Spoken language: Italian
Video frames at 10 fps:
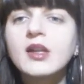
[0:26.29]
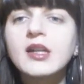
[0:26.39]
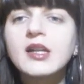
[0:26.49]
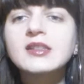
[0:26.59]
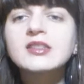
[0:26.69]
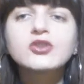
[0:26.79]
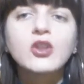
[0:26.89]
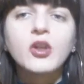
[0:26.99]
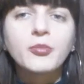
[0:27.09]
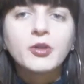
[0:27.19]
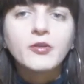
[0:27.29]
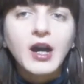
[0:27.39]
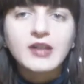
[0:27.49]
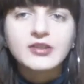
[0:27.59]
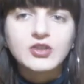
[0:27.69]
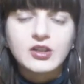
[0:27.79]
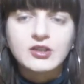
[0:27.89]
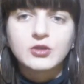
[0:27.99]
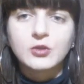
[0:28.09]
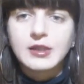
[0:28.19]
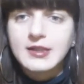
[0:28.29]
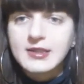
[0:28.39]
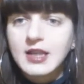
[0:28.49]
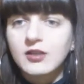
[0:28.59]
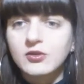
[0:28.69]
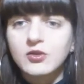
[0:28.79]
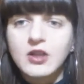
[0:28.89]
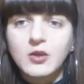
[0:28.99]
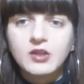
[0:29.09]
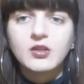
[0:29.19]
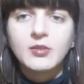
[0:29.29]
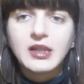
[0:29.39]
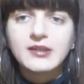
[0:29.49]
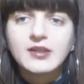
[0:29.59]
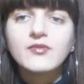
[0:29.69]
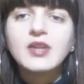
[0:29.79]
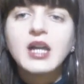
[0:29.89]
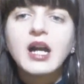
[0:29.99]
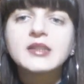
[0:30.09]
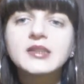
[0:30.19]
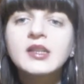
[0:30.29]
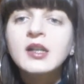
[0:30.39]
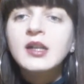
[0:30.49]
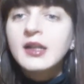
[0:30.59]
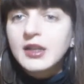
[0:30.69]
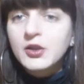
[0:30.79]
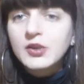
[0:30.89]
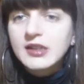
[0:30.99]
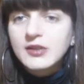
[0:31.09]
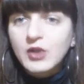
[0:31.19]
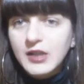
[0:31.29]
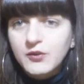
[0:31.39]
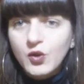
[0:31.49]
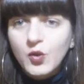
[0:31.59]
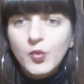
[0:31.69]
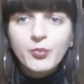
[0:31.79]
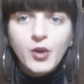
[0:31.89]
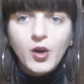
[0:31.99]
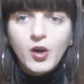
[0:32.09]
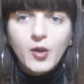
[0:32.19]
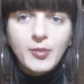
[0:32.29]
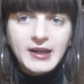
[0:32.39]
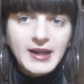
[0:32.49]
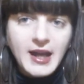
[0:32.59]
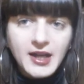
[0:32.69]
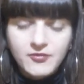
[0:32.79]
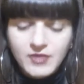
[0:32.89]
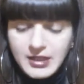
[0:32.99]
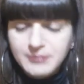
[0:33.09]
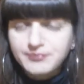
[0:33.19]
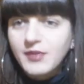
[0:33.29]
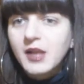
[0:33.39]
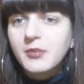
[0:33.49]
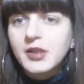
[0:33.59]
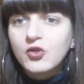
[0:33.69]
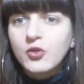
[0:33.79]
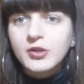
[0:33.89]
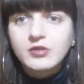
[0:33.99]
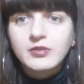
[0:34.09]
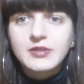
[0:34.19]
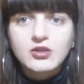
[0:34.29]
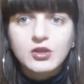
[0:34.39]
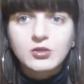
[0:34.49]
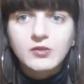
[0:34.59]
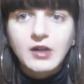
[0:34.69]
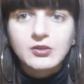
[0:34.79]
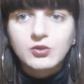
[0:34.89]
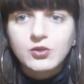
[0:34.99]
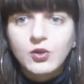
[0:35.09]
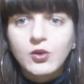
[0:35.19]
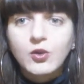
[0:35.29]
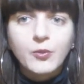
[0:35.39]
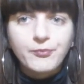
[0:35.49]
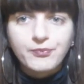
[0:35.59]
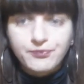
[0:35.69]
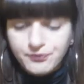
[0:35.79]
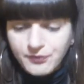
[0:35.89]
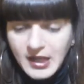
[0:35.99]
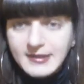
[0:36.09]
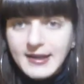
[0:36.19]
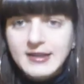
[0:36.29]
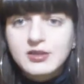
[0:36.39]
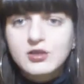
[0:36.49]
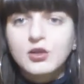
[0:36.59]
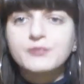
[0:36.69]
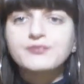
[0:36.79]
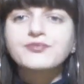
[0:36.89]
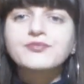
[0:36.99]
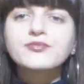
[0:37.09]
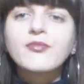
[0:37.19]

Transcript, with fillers: E adesso li ho provati, cioè li sto utilizzando da quando me li hanno inviati e quindi volevo un po' parlarvene, almeno per come mi sto trovando mm, adesso.